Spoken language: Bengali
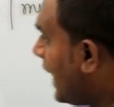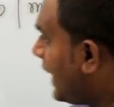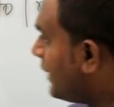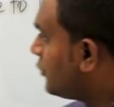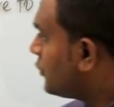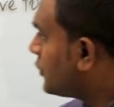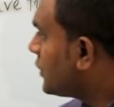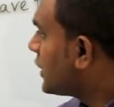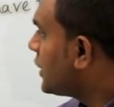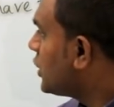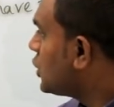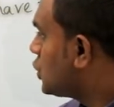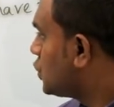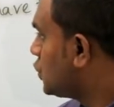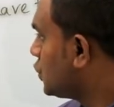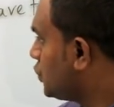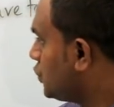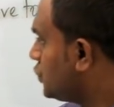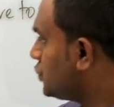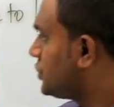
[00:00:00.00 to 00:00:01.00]
এই দুটাকে
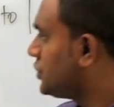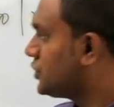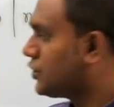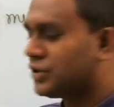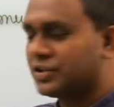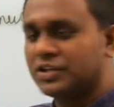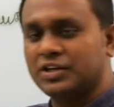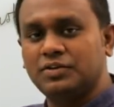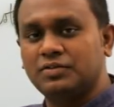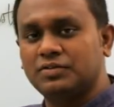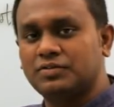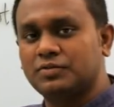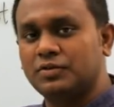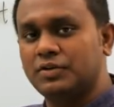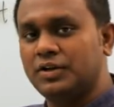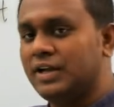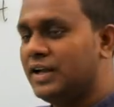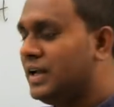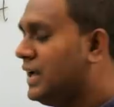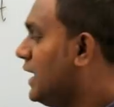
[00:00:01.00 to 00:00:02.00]
শুধু উচিত অর্থে ইউজ
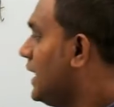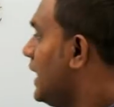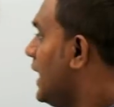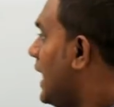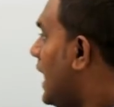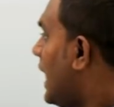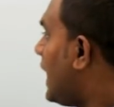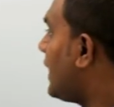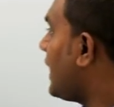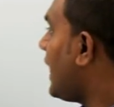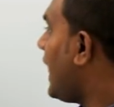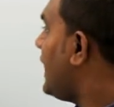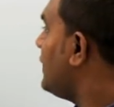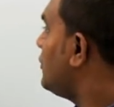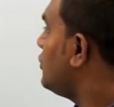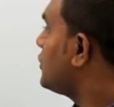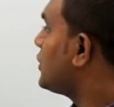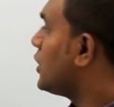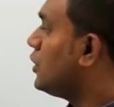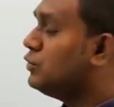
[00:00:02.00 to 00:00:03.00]
করি আর এই
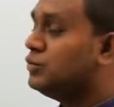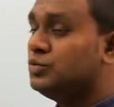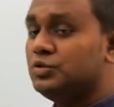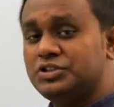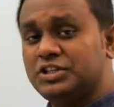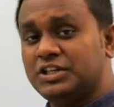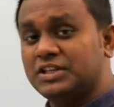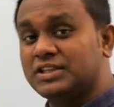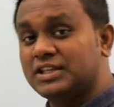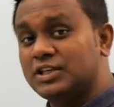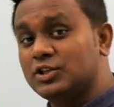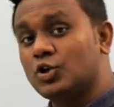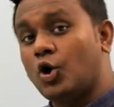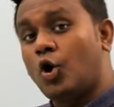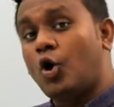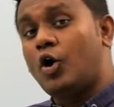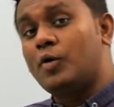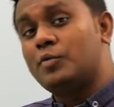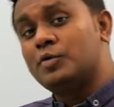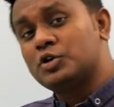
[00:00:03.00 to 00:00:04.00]
দুইটা উচিত কিন্তু
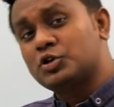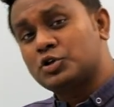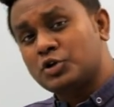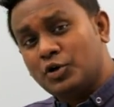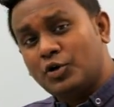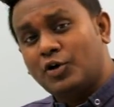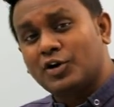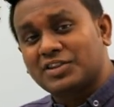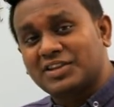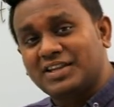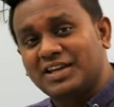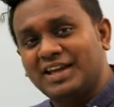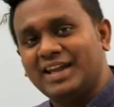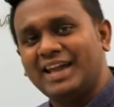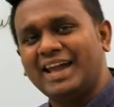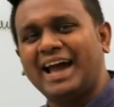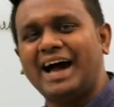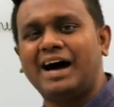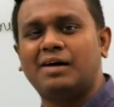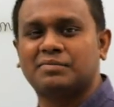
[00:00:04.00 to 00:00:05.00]
অবশ্যই অর্থে
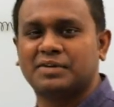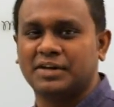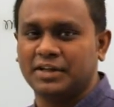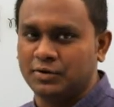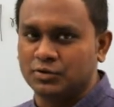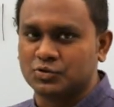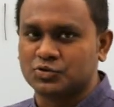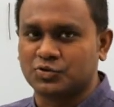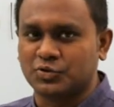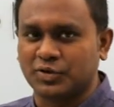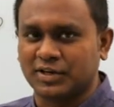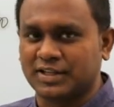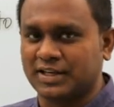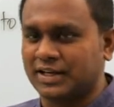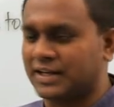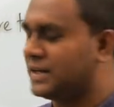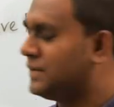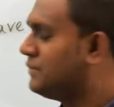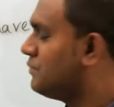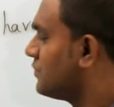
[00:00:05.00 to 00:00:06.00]
আমরা ইউজ করে
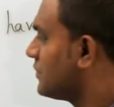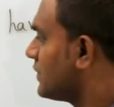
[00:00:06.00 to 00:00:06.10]
থাকি